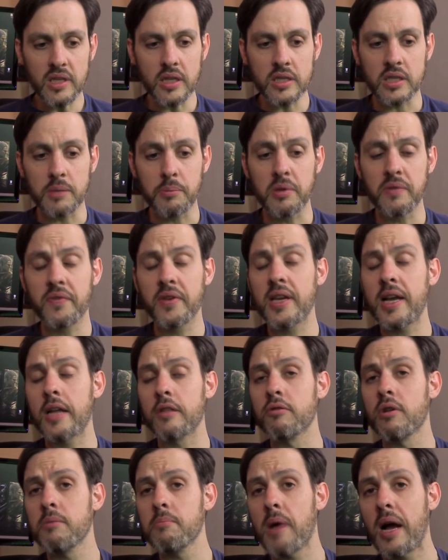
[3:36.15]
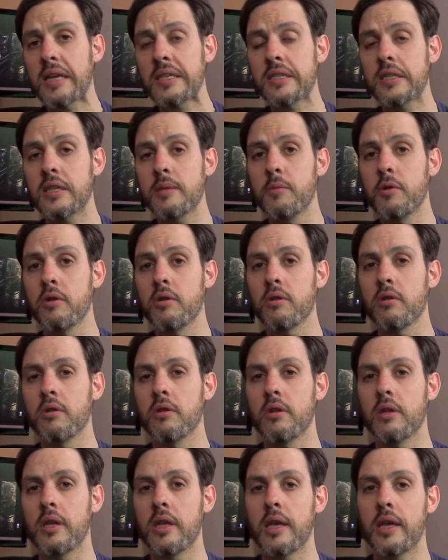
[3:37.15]
Semplificando al massimo,
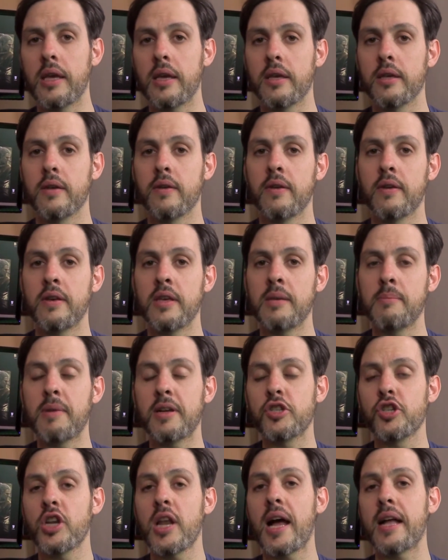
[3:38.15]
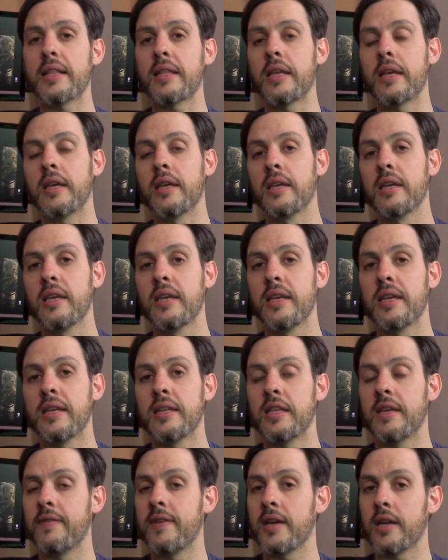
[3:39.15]
immaginate
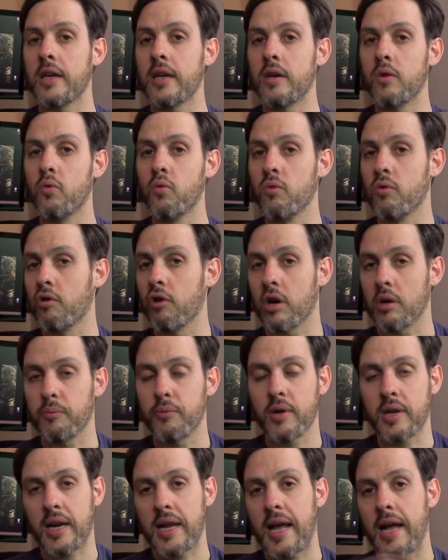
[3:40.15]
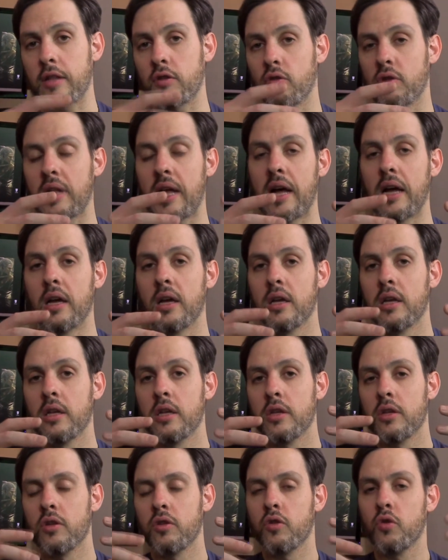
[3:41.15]
di avere un corpo creato da
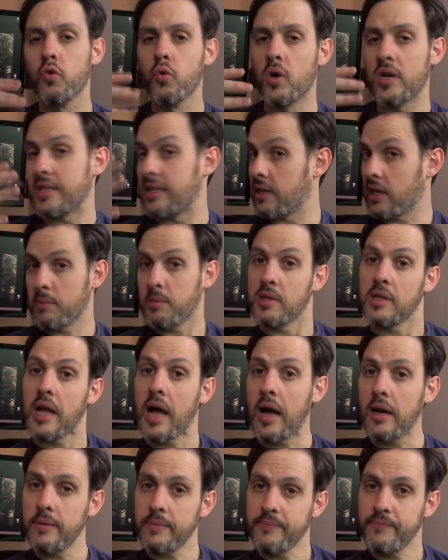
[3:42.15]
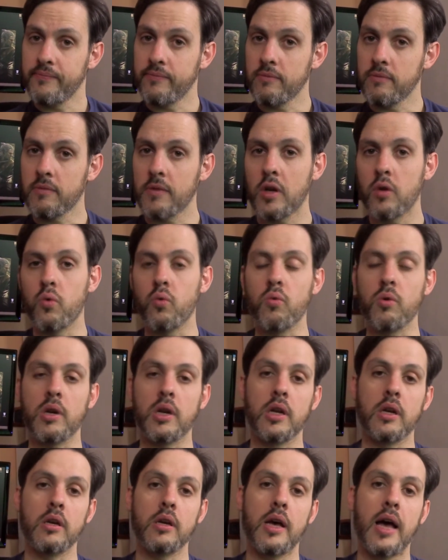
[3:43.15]
due estremità,
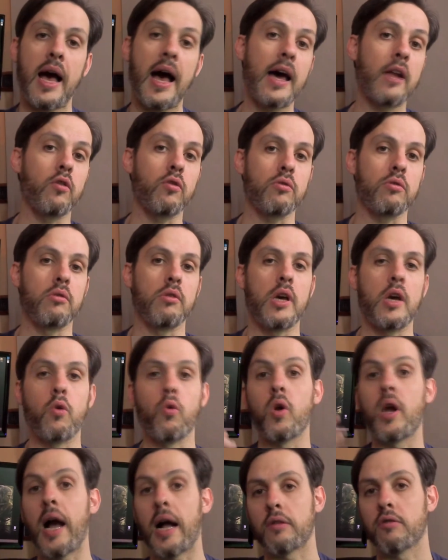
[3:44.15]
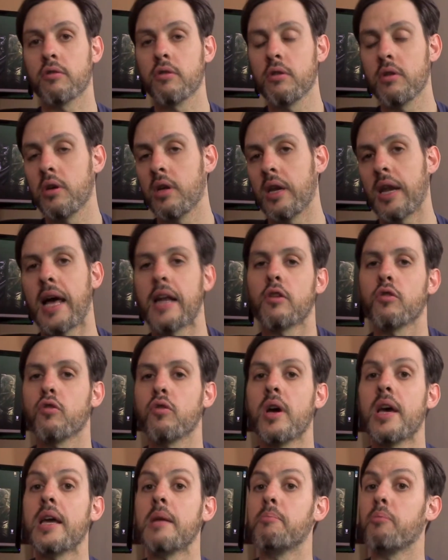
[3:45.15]
un anodo e un catodo,
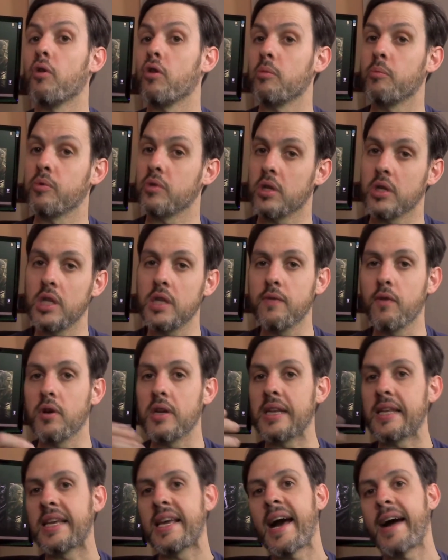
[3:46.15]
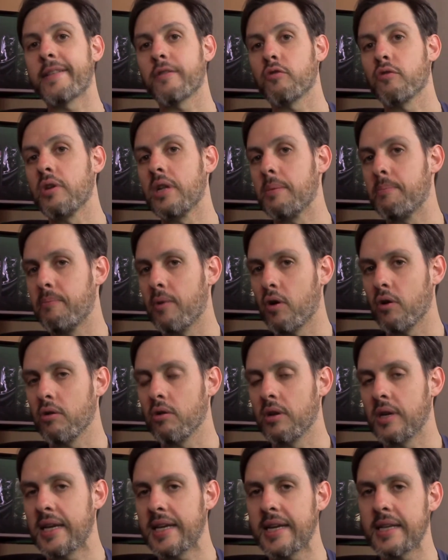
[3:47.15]
l'anodo è il polo positivo, il catodo è il
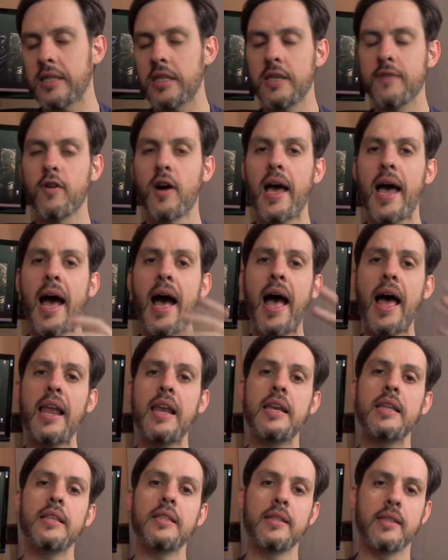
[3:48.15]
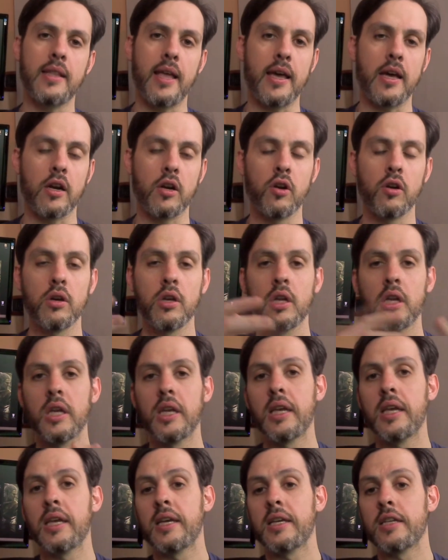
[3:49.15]
polo negativo, all'interno
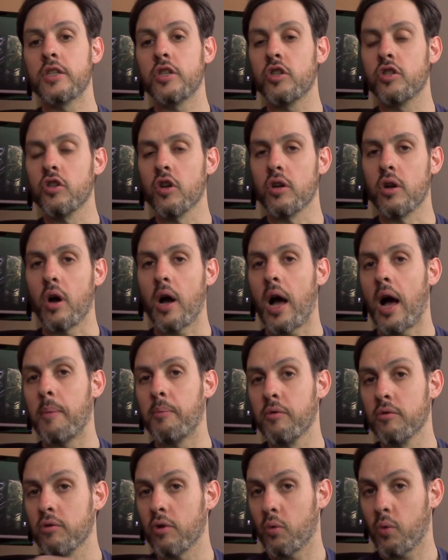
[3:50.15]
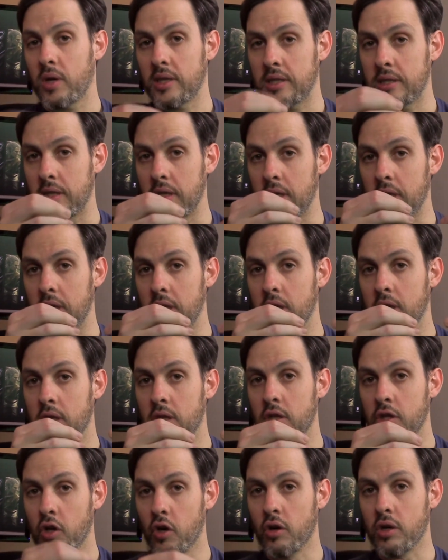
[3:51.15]
ci sono appunto questi
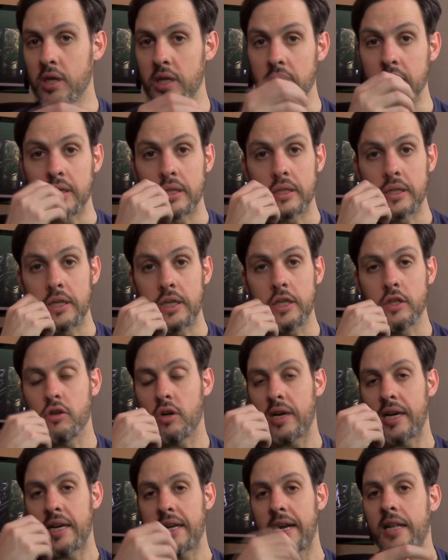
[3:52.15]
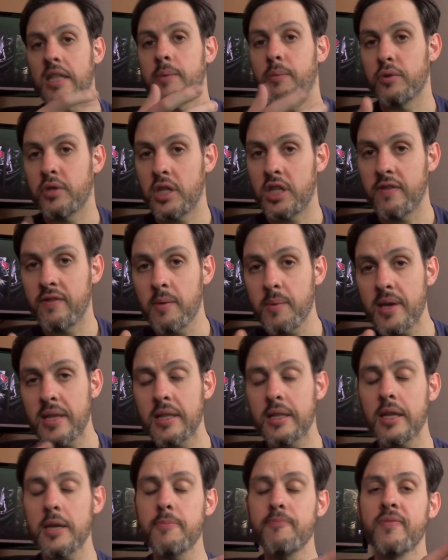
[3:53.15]
ioni di litio caricati
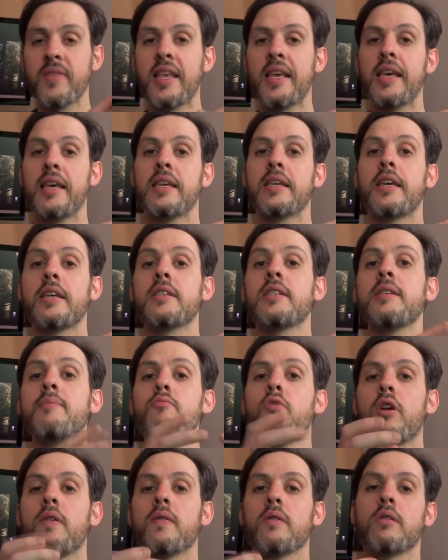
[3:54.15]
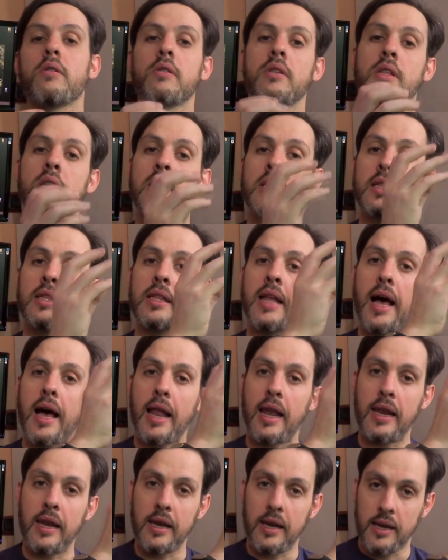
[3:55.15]
positivamente che si muovono
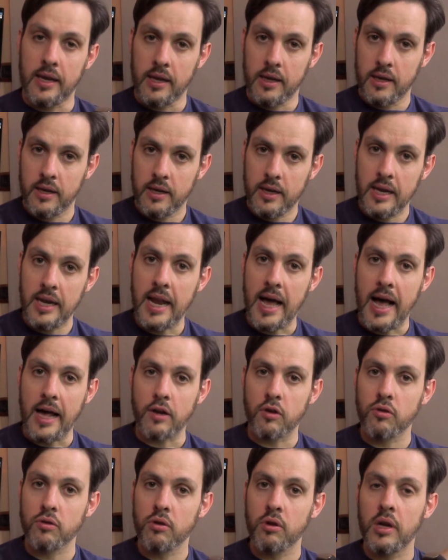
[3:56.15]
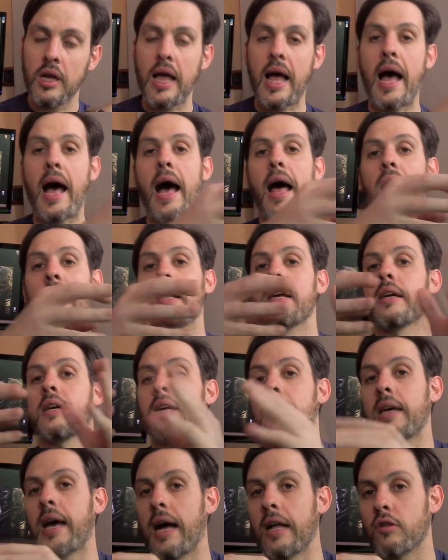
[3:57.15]
dall'anodo al
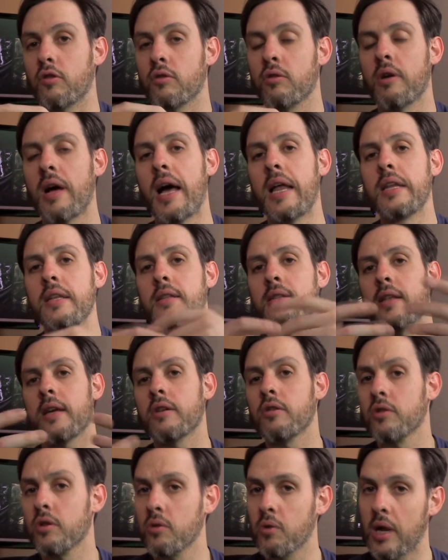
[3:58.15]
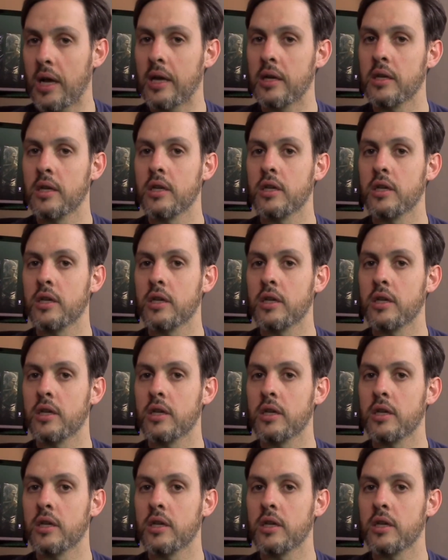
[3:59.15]
catodo all'interno di una